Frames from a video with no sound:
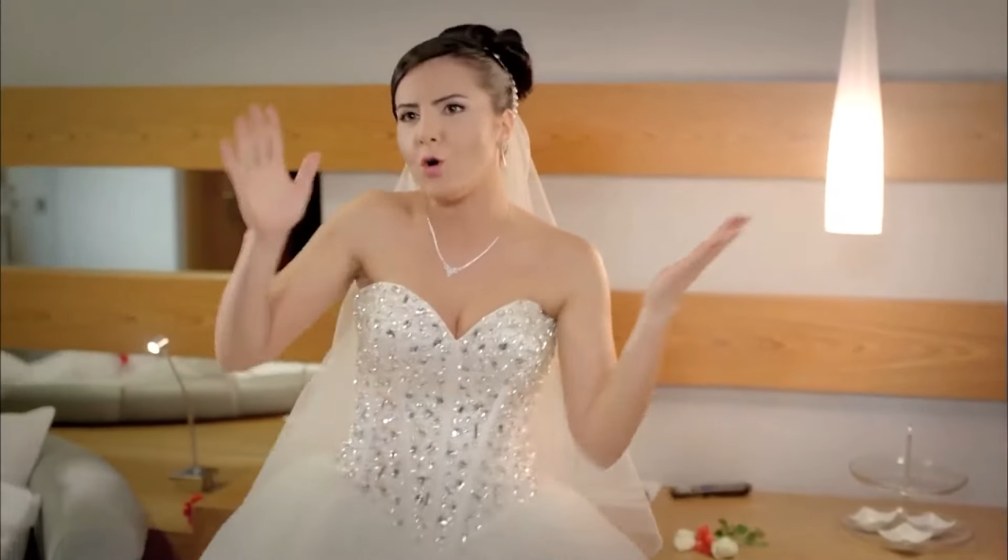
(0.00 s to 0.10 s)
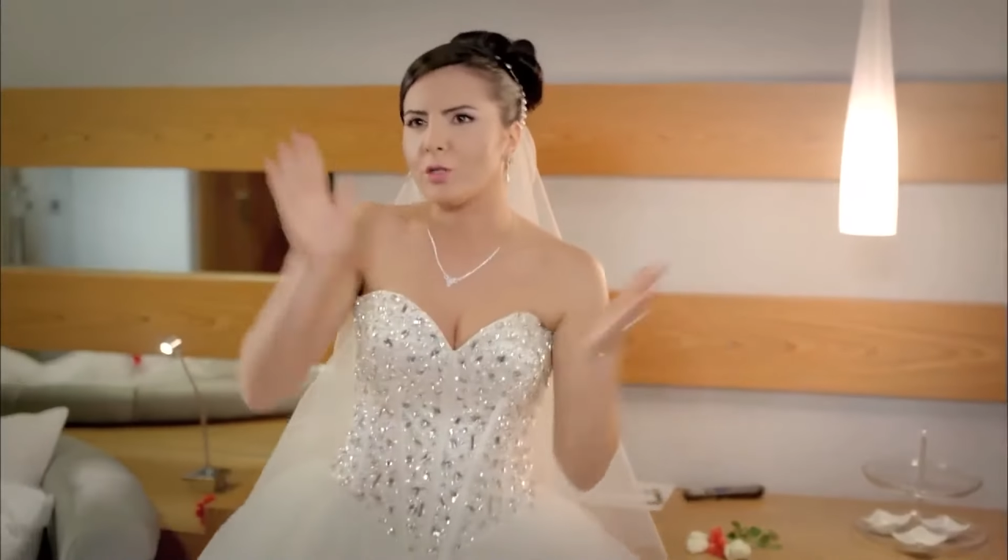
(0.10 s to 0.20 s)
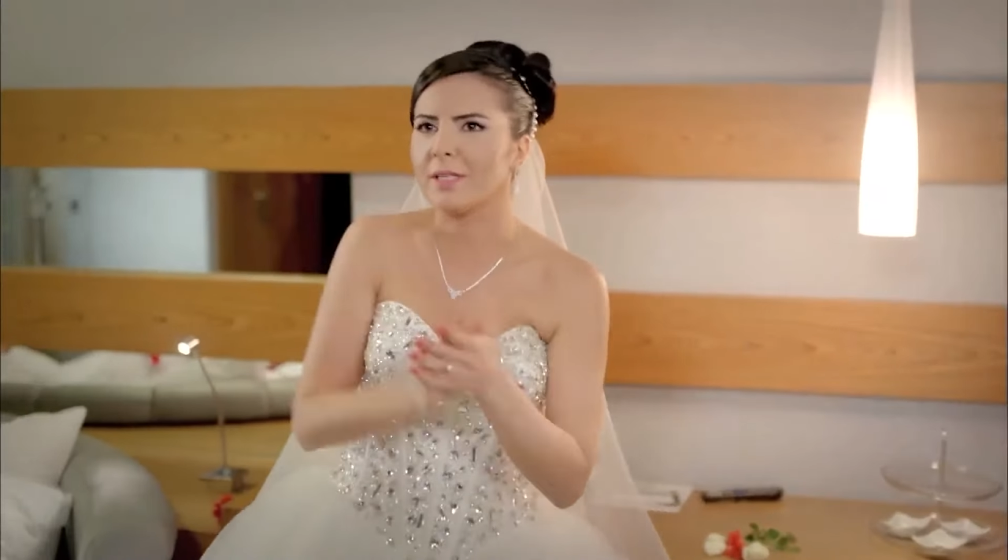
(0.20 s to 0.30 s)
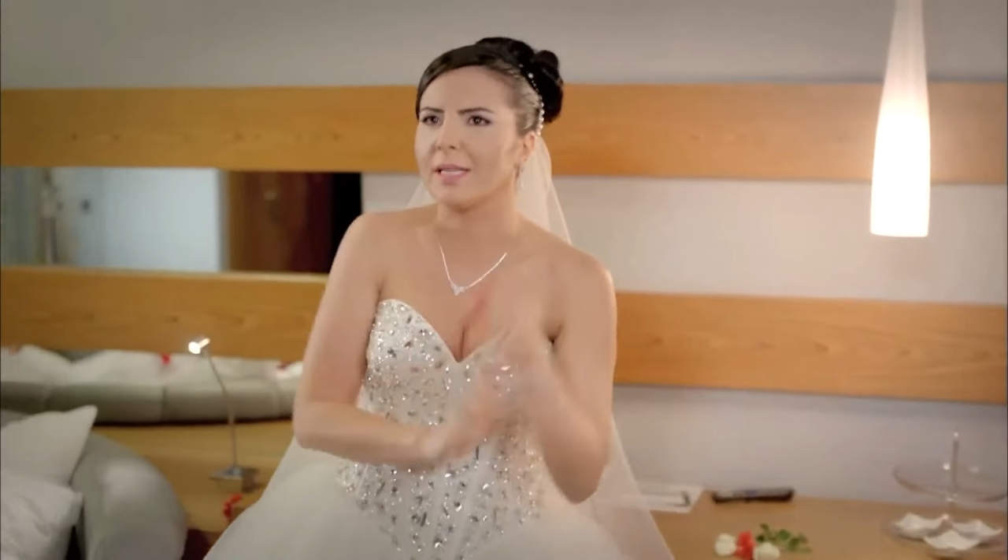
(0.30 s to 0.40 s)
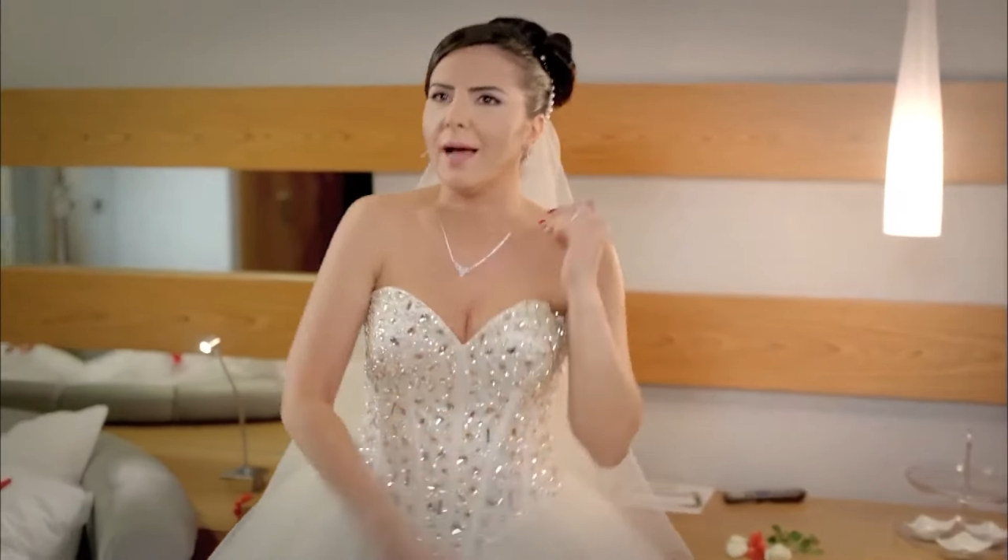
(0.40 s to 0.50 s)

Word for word: ما شرفت